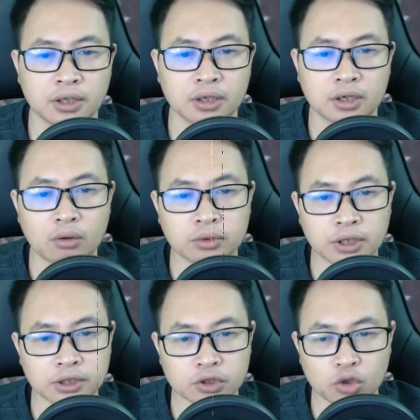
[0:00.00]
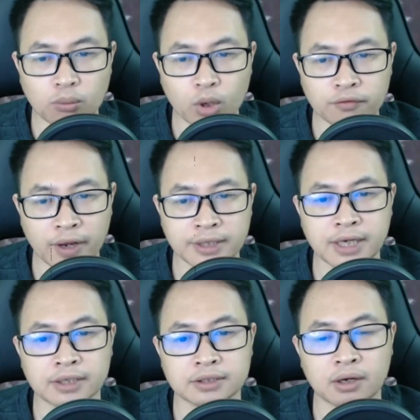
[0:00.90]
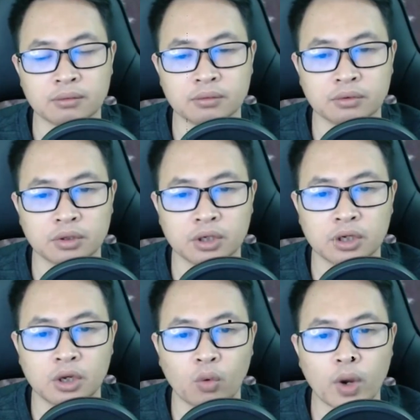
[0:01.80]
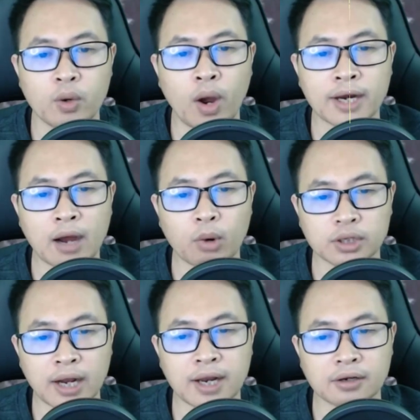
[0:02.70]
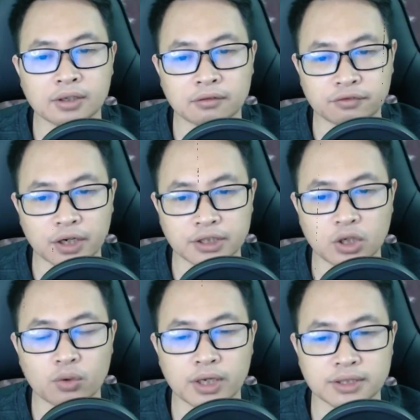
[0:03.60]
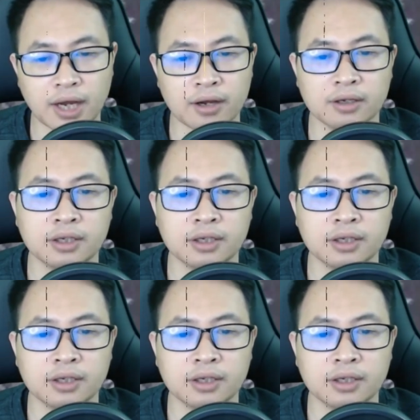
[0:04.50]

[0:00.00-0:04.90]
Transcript: Công tử cũng muốn vẽ tranh sao Quế hoa đảo bọn ta lần lượt vượt châu đi xa